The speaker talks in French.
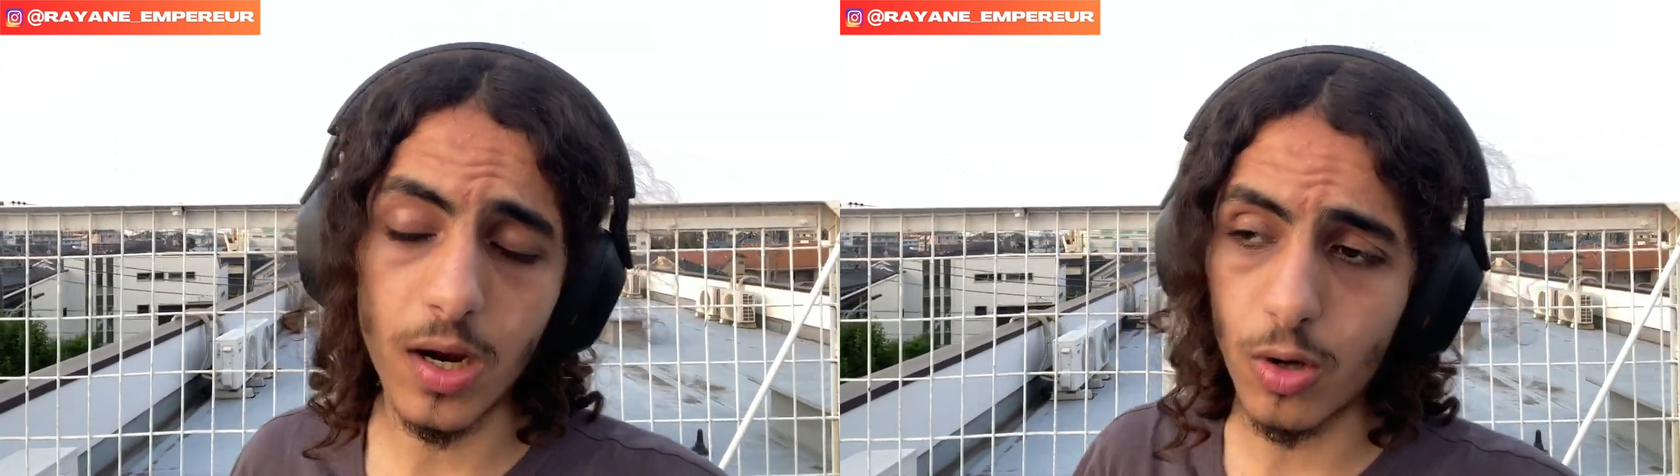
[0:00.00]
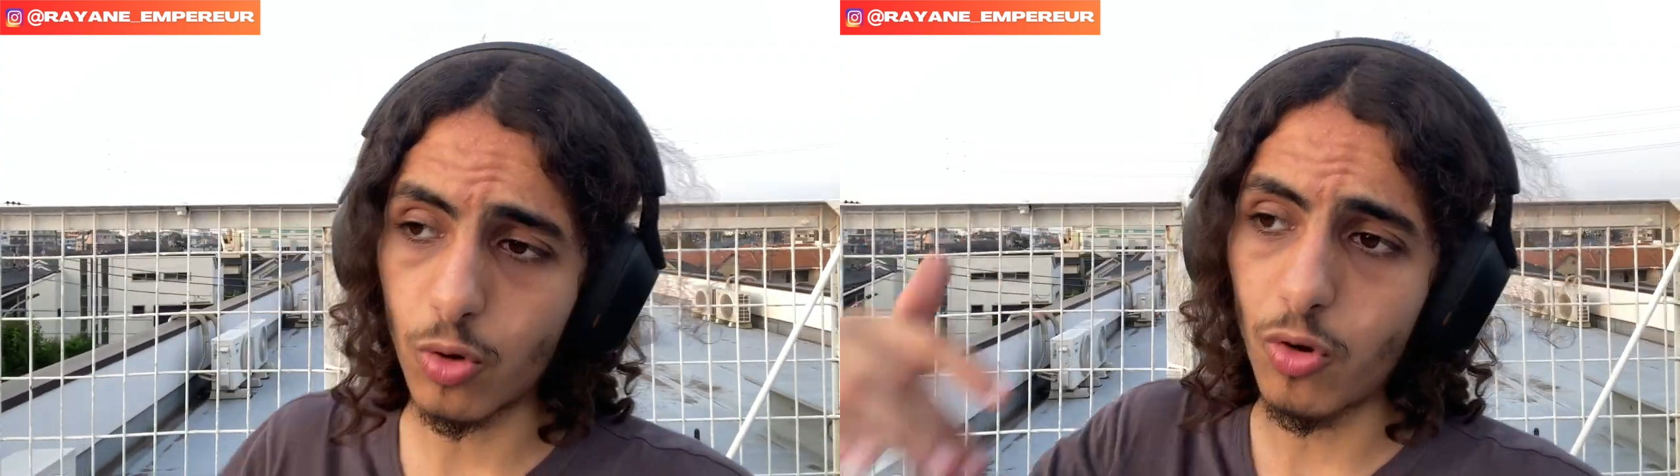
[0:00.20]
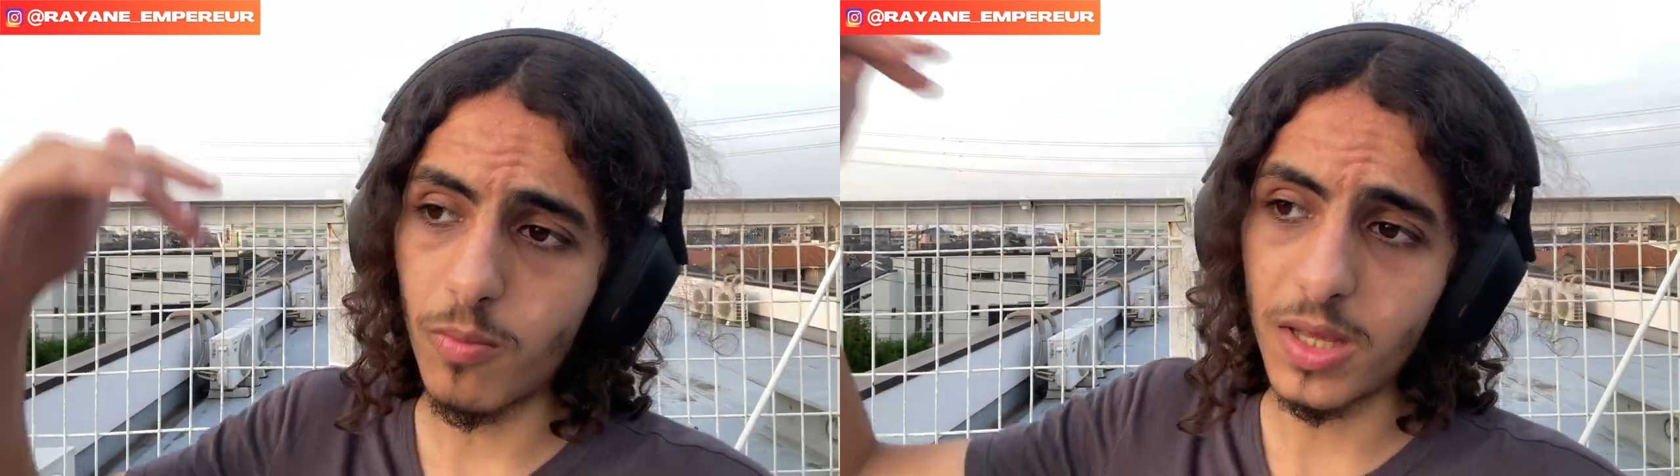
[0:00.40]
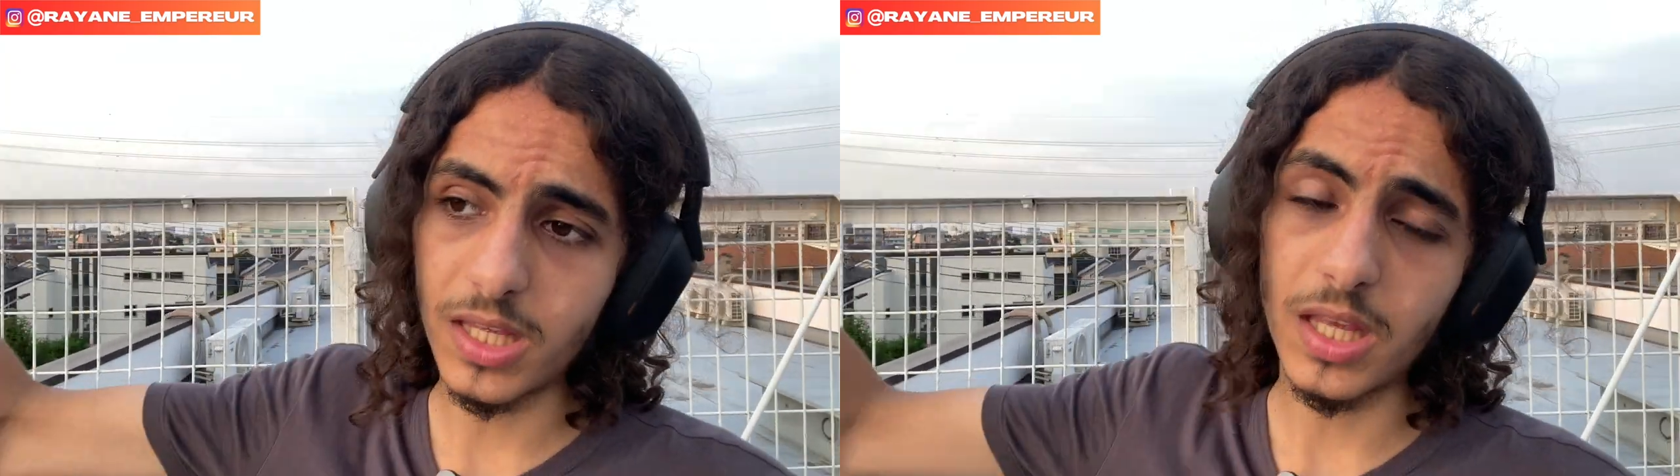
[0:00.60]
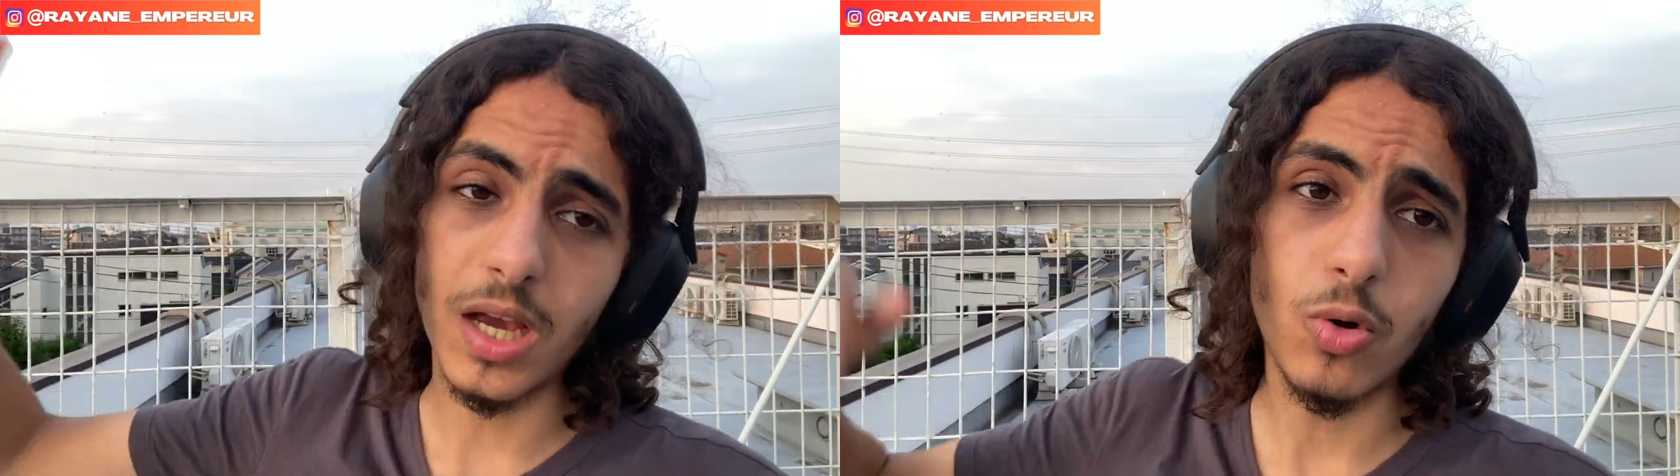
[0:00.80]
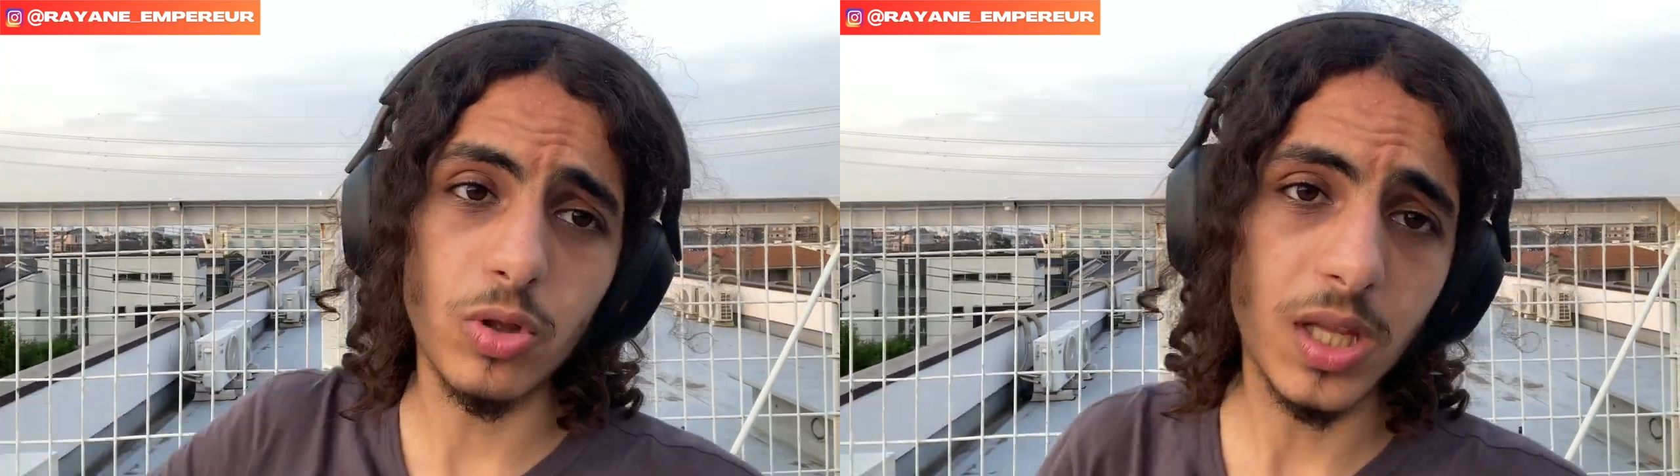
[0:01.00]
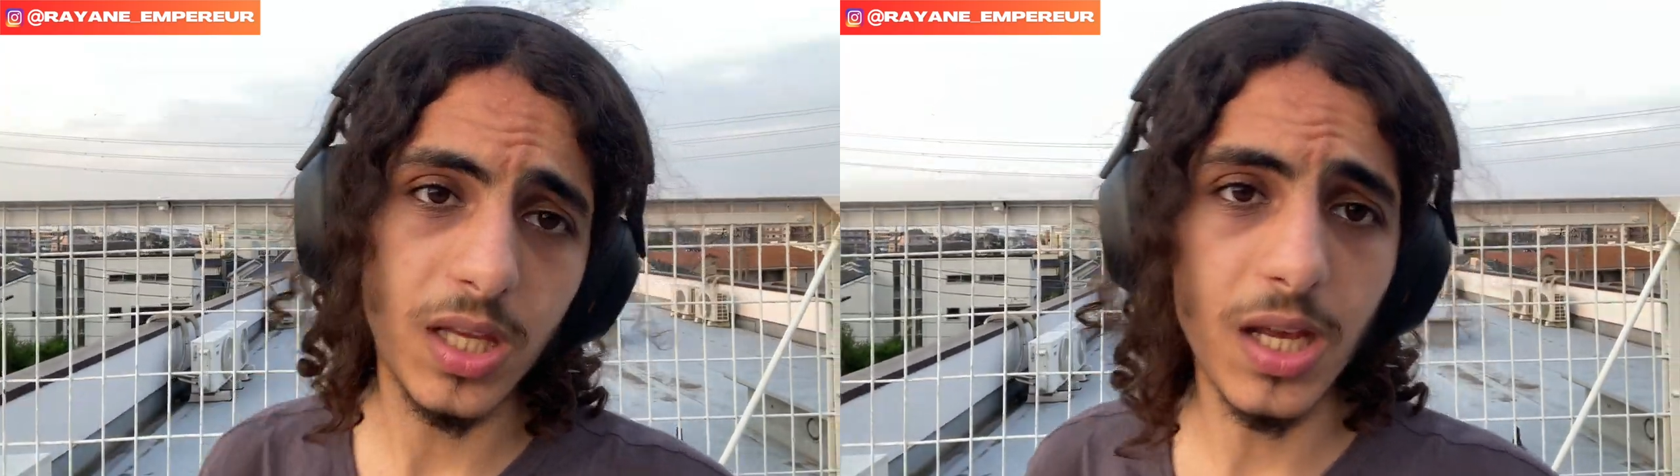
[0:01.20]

Alors que le mec qui est à côté,